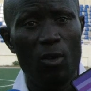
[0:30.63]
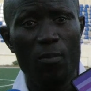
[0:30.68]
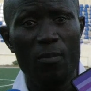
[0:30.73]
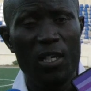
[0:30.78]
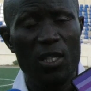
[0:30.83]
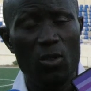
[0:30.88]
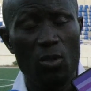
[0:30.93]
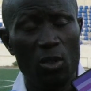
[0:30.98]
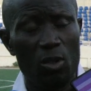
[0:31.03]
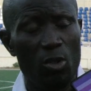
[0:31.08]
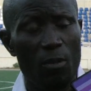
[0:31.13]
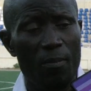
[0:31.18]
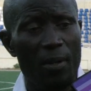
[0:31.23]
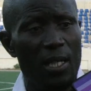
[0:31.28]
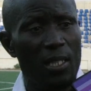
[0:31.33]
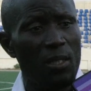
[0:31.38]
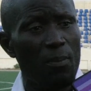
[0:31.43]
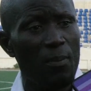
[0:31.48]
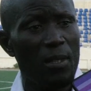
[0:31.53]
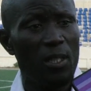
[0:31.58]
comme les autres
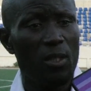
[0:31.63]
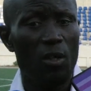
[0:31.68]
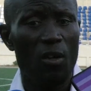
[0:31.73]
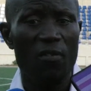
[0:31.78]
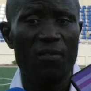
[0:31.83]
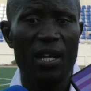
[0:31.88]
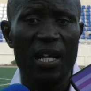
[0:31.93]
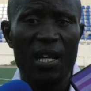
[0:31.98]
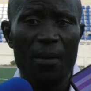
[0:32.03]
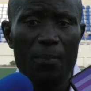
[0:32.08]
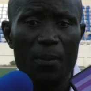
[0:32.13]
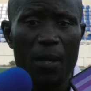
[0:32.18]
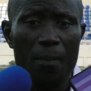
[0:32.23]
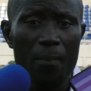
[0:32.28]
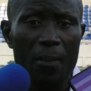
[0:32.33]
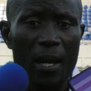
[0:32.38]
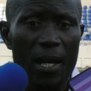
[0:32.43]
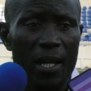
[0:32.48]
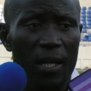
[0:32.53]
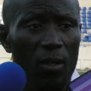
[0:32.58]
matchs parce qu'on va les
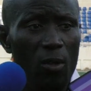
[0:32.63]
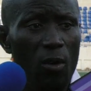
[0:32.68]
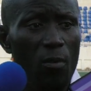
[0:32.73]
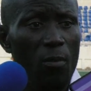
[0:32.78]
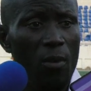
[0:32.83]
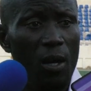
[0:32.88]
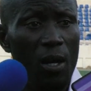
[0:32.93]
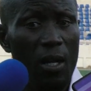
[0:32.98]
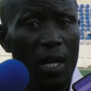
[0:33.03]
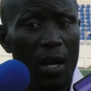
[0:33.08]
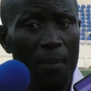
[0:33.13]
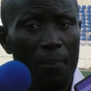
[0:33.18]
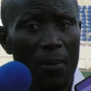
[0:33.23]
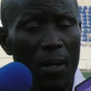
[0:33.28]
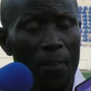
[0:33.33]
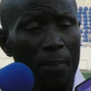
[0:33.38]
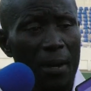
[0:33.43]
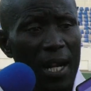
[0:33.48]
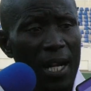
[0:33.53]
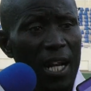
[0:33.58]
préparer comme on a
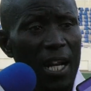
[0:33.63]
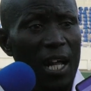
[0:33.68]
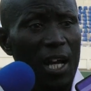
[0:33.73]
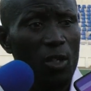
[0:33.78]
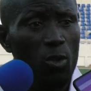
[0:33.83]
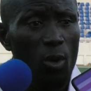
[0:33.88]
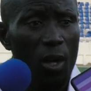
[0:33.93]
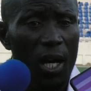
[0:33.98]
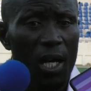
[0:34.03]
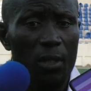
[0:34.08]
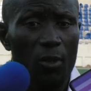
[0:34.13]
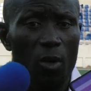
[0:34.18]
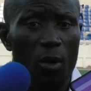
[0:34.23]
préparé la douane,